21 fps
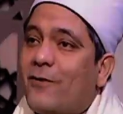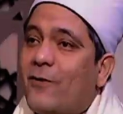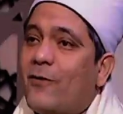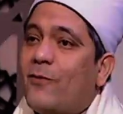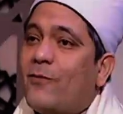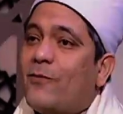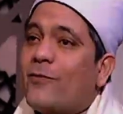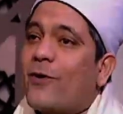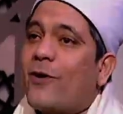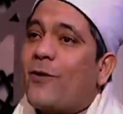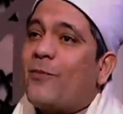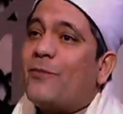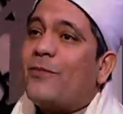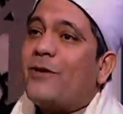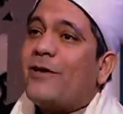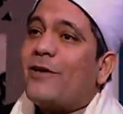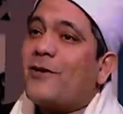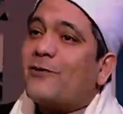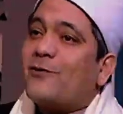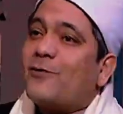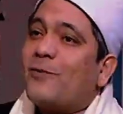أم
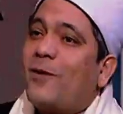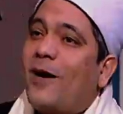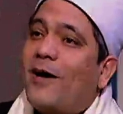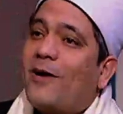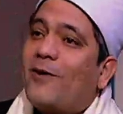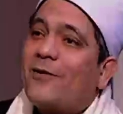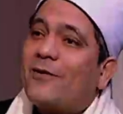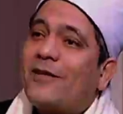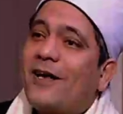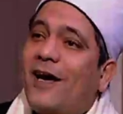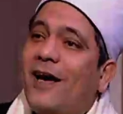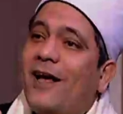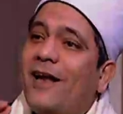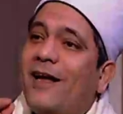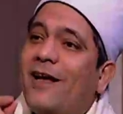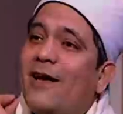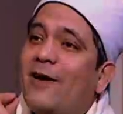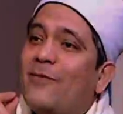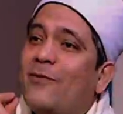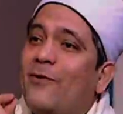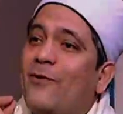ربنا سبحانه
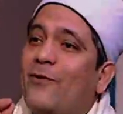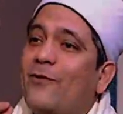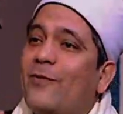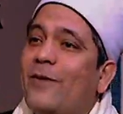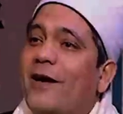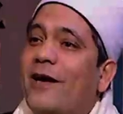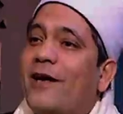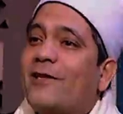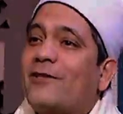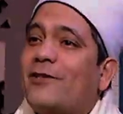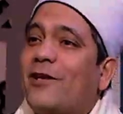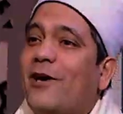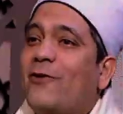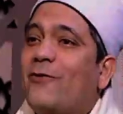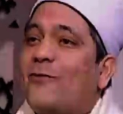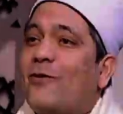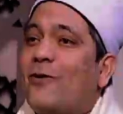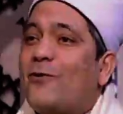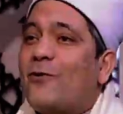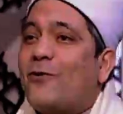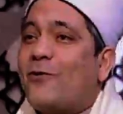وتعالى يمحو ما يشاء
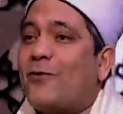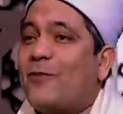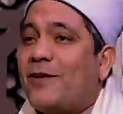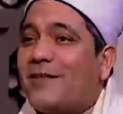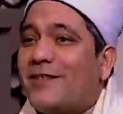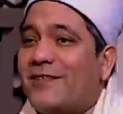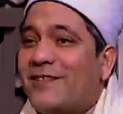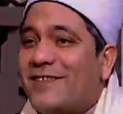ويثبت